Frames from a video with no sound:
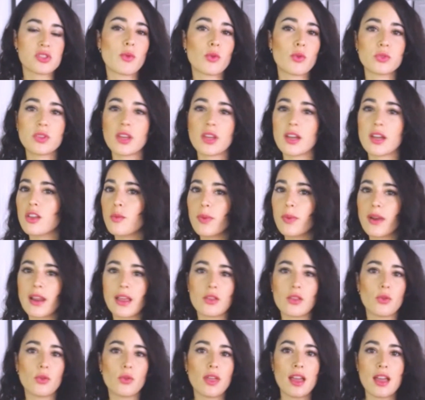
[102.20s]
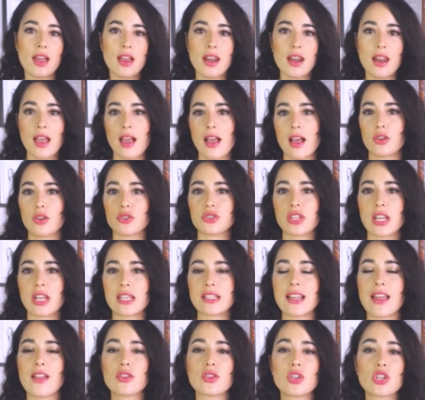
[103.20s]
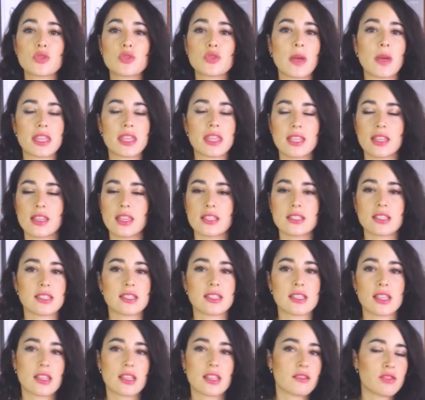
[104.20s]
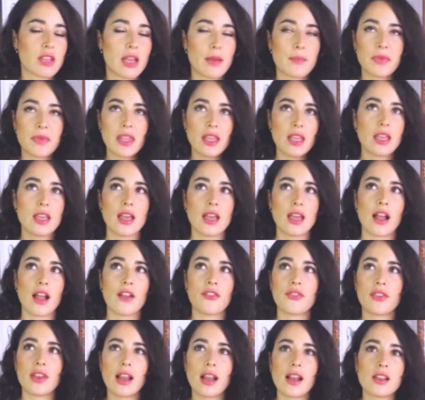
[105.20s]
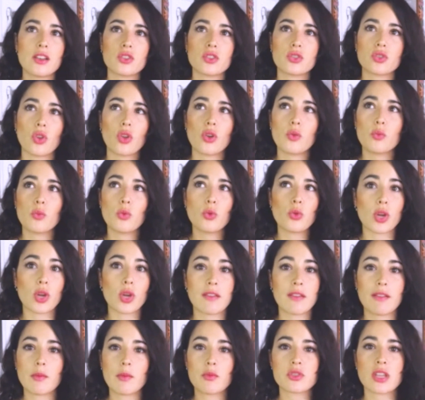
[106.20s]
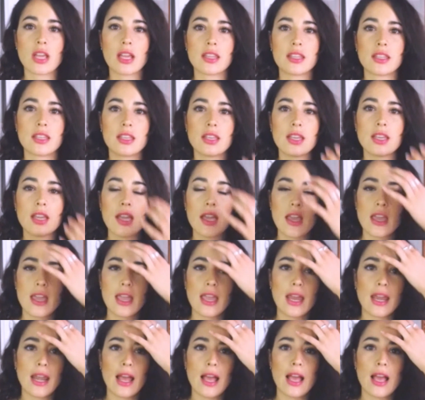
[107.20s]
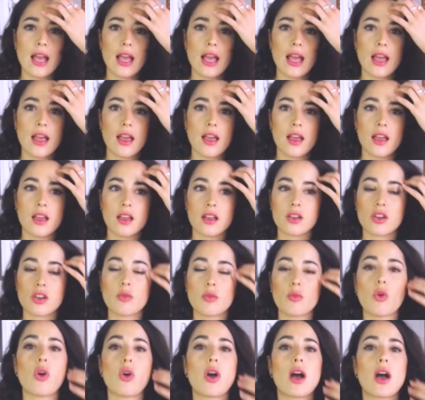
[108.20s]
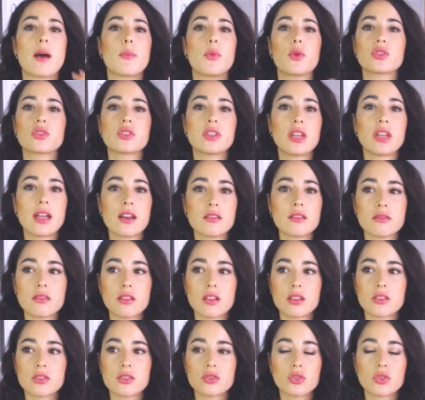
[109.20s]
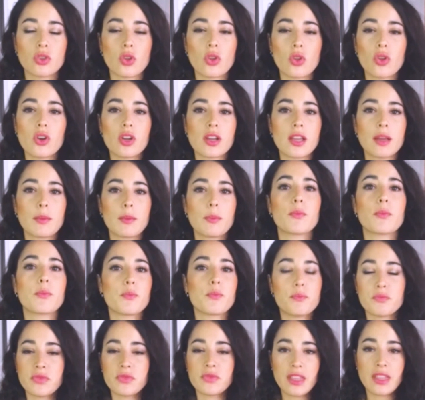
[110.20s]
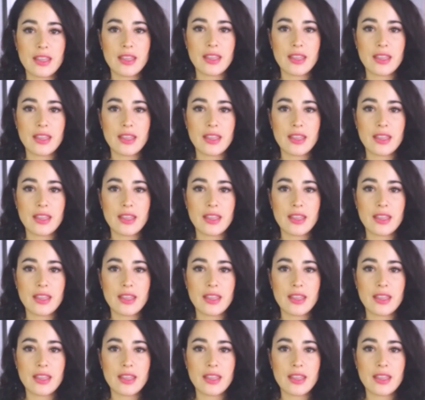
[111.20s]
puedo ser voluntario para ayudar a los traslados de los pacientes. o sea, al final, todo el mundo que íbamos allí era como aportar todo lo que